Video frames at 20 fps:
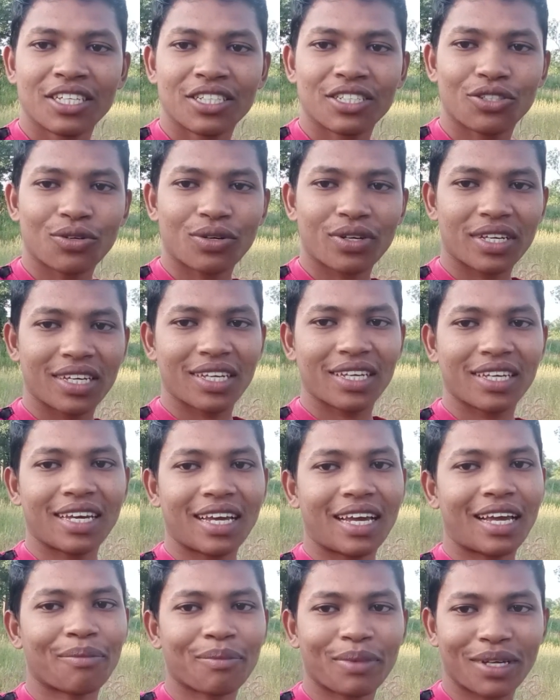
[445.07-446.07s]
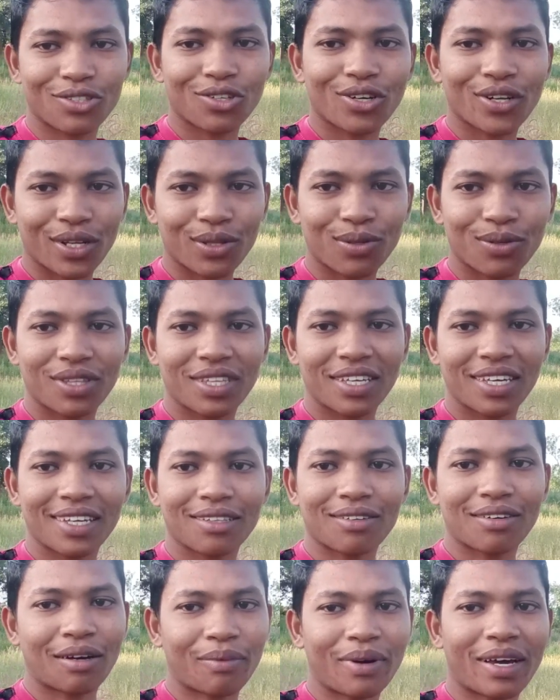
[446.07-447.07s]
जो कि हमें ज़रूरत होती है
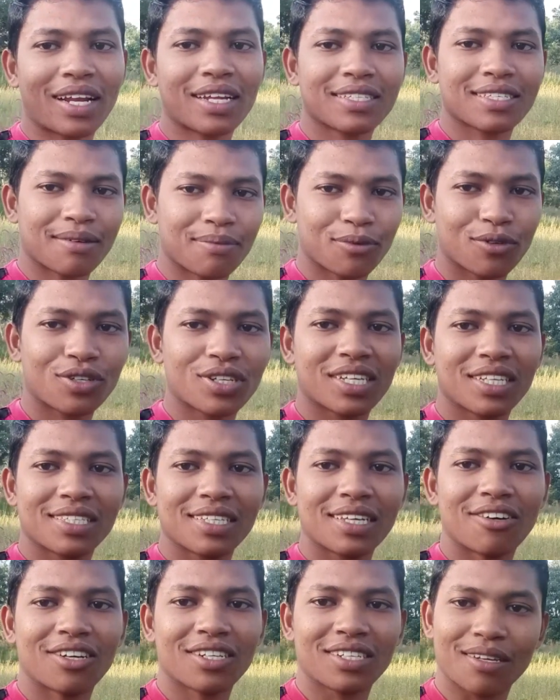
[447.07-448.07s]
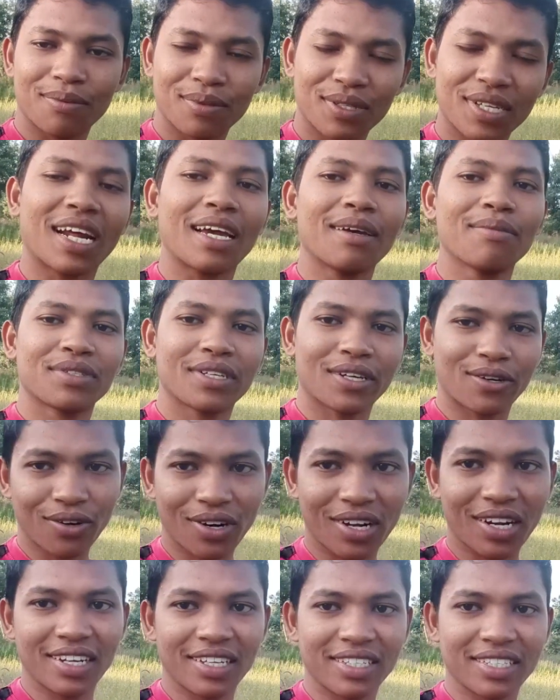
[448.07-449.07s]
तो हमारा सपोर्ट कीजिए और सब्सक्राइब ज़रूर
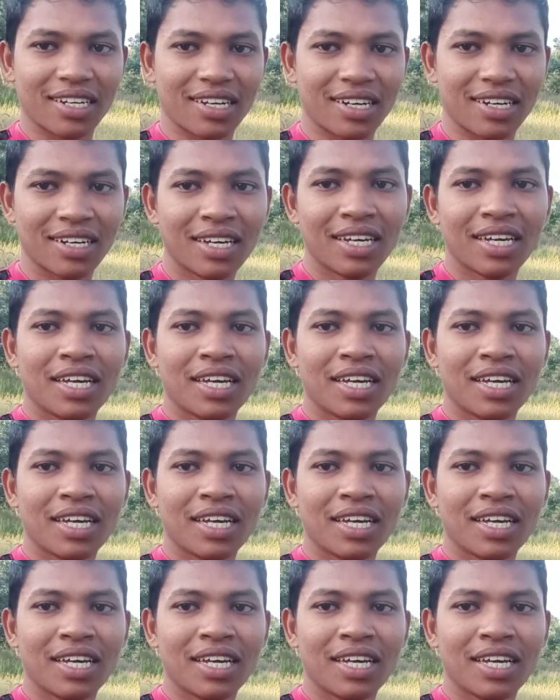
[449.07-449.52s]
कर लीजिएगा